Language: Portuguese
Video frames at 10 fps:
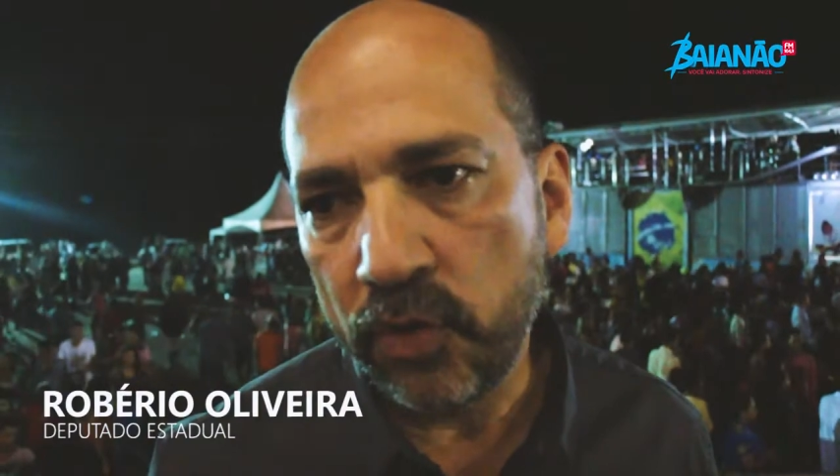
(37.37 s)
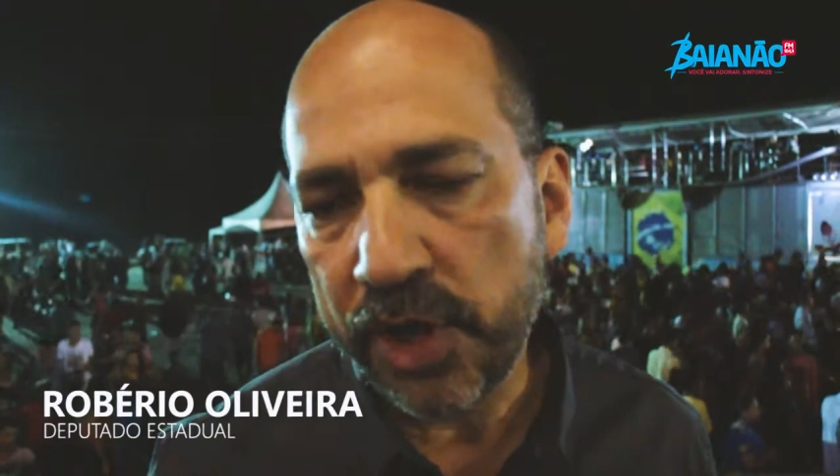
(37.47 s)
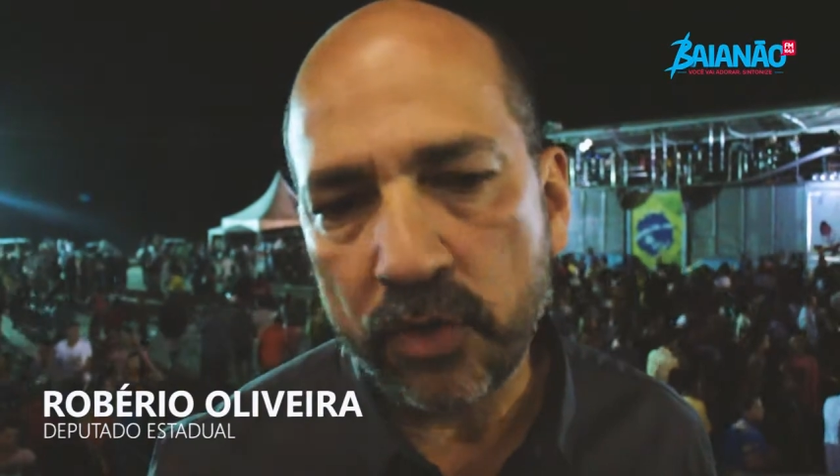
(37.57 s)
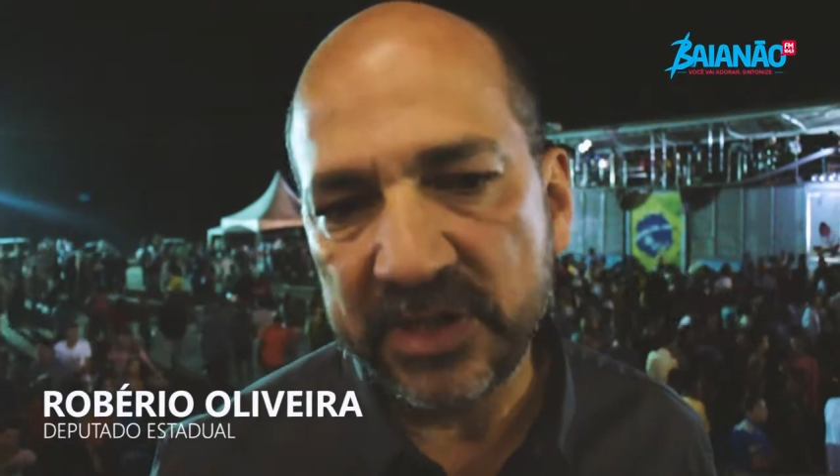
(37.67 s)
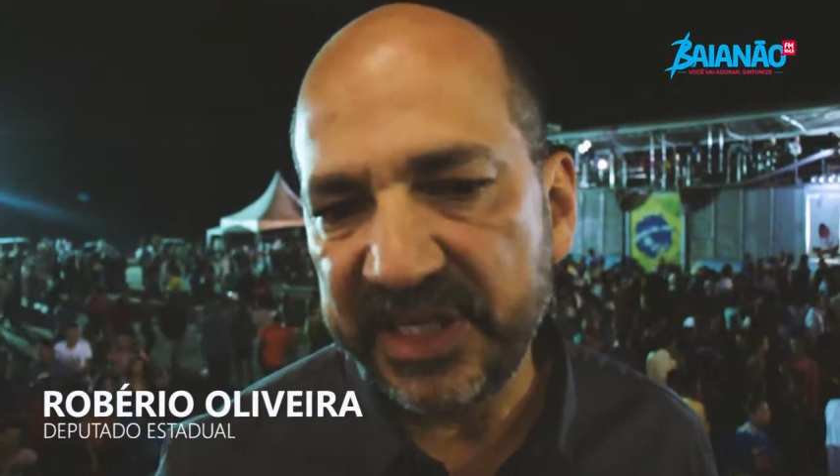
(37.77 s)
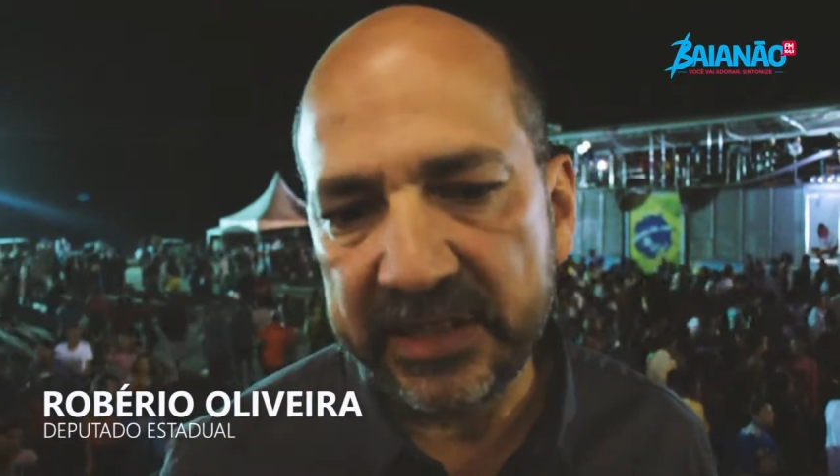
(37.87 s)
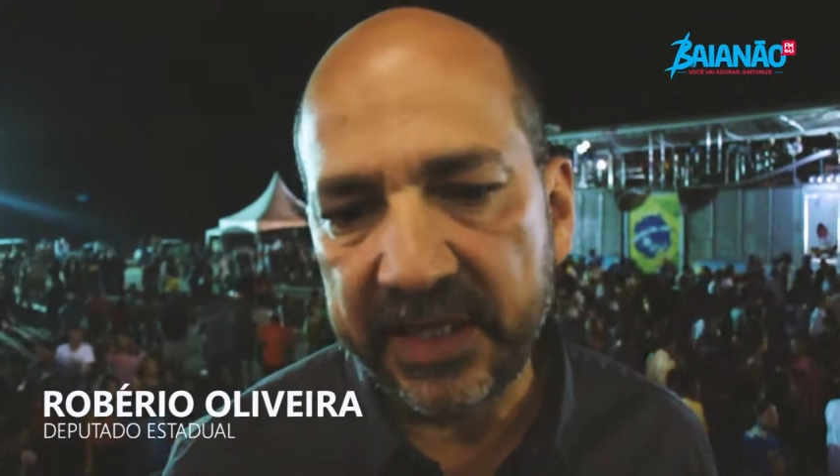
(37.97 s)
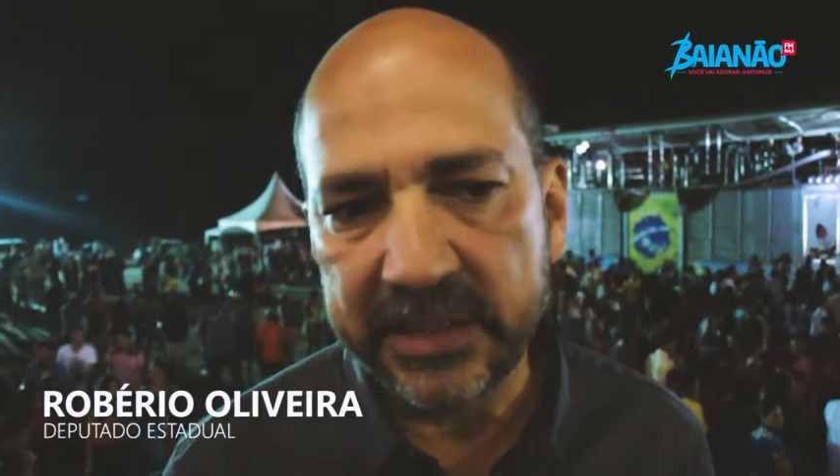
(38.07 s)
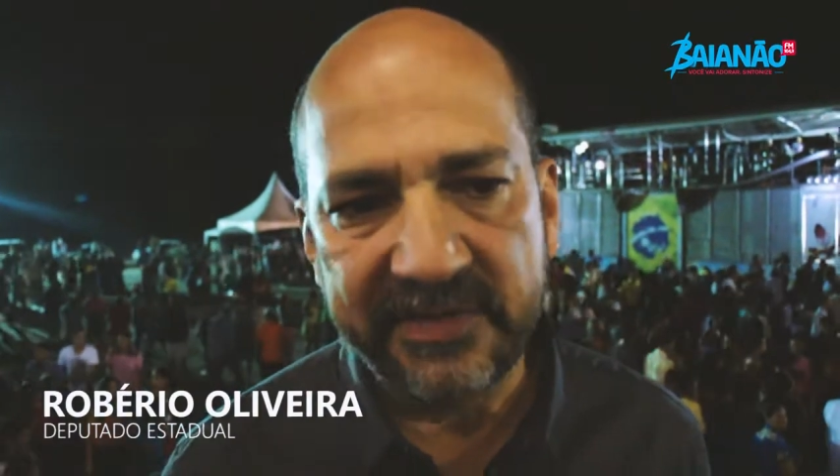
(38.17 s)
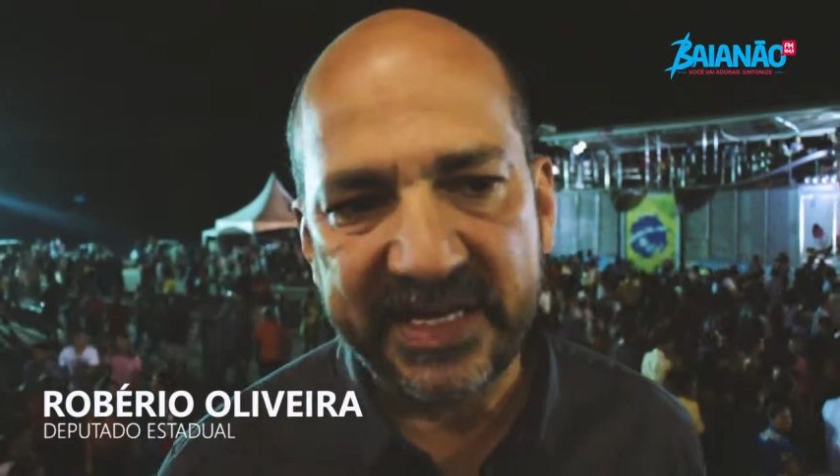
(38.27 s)
que com
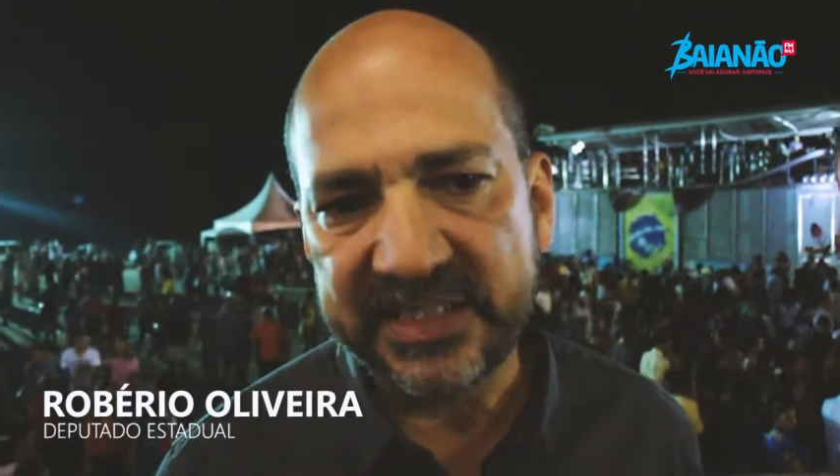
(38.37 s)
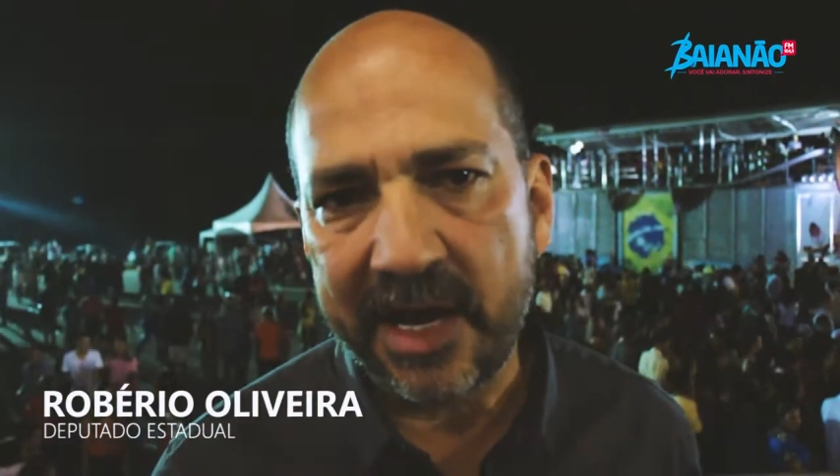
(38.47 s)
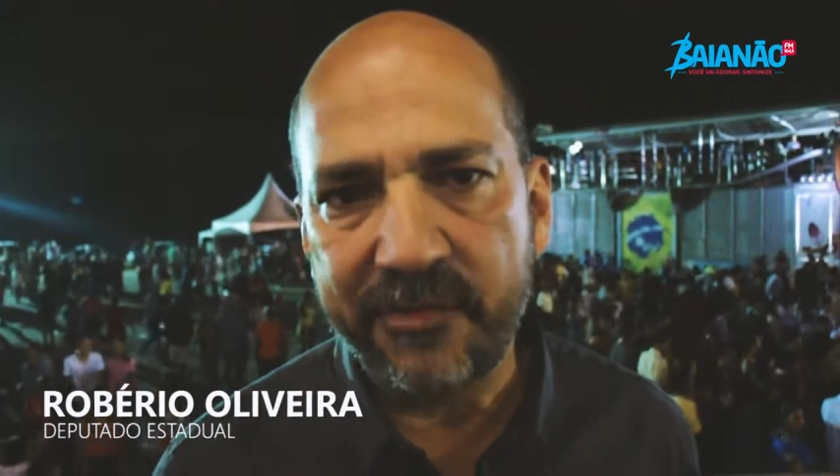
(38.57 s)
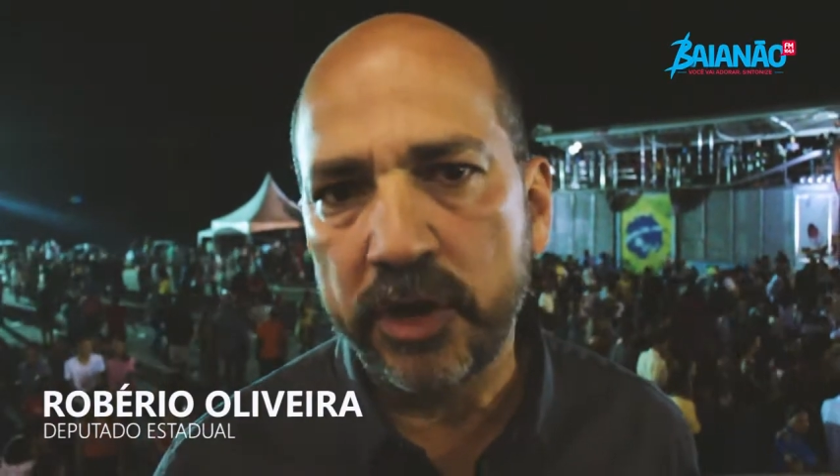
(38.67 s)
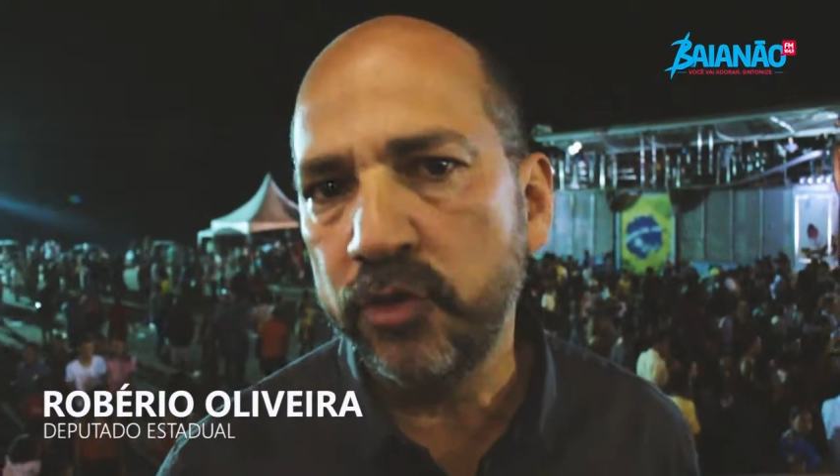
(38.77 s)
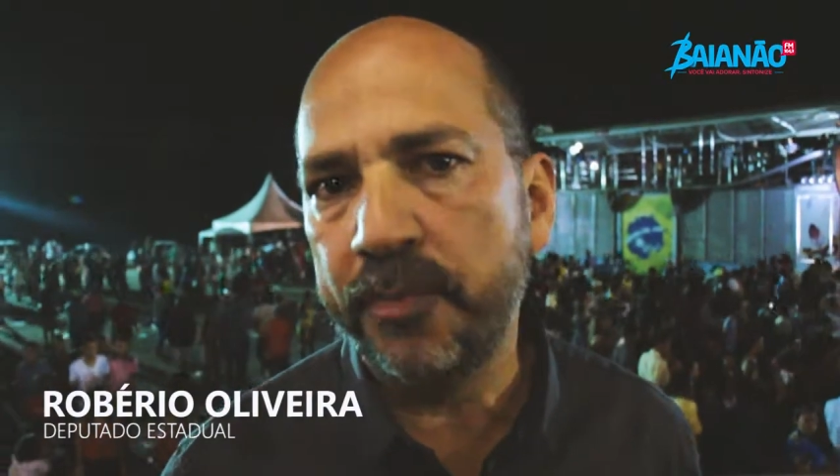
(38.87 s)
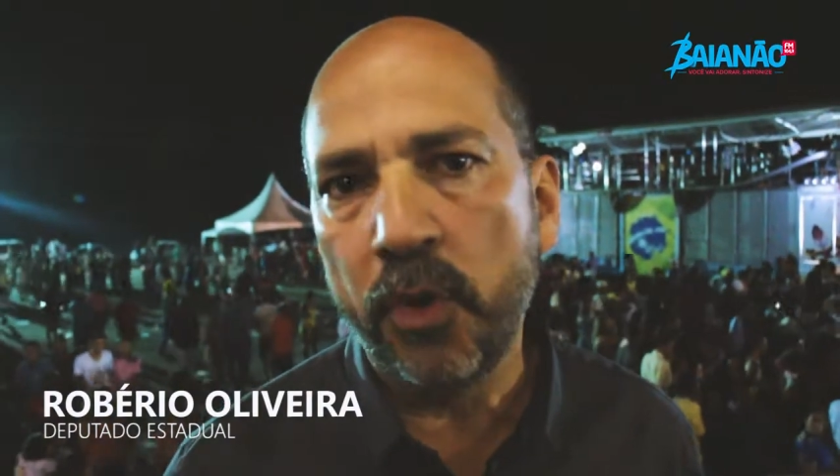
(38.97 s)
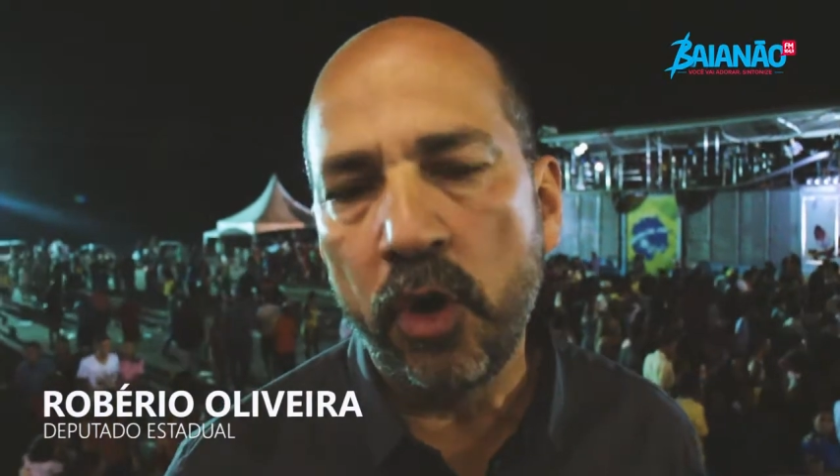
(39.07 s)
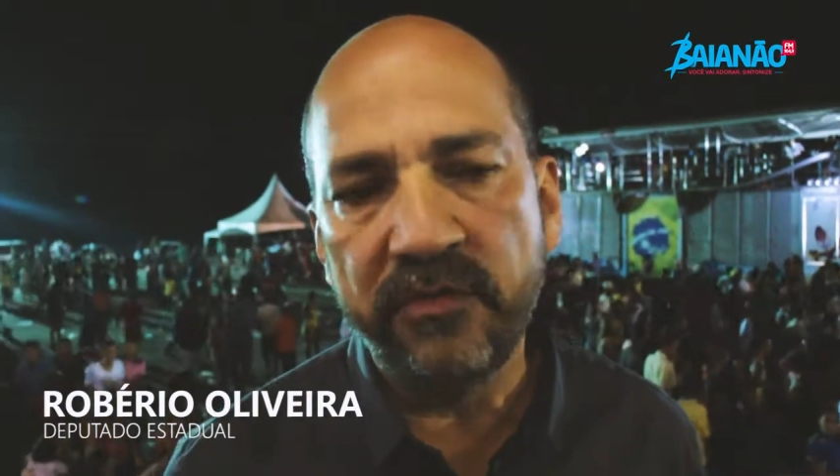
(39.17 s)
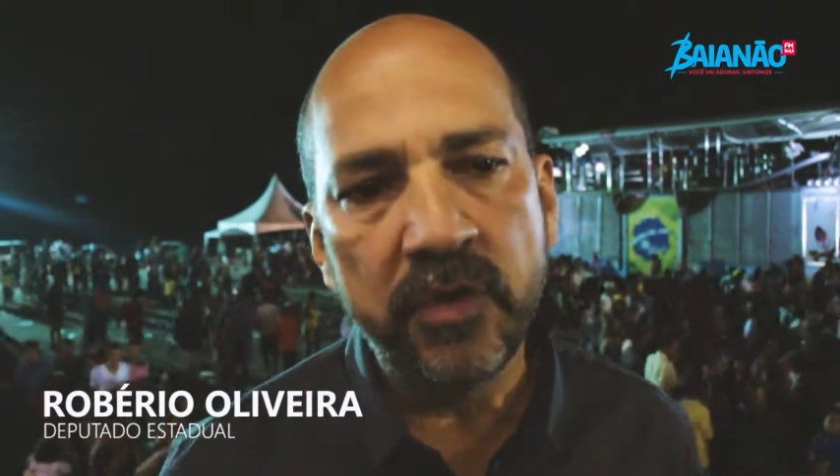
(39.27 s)
certeza vai ser a voz do
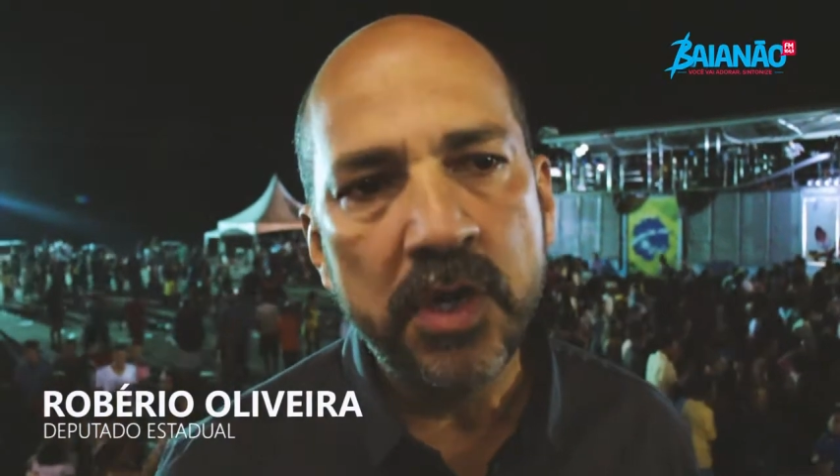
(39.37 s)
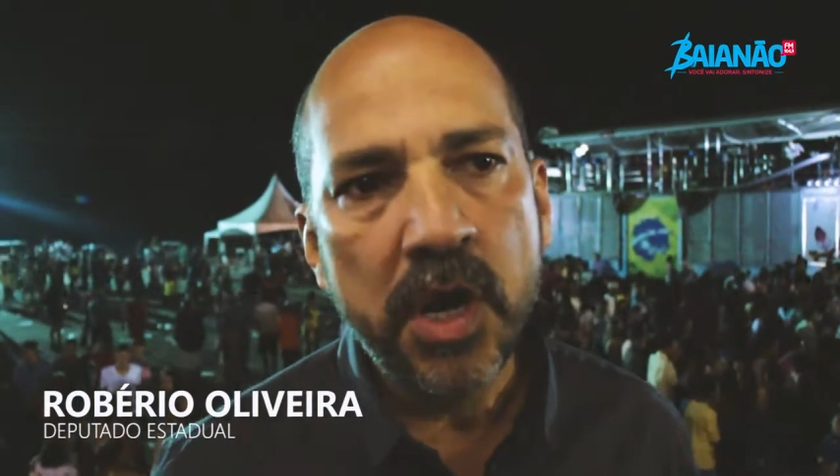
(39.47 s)
povo,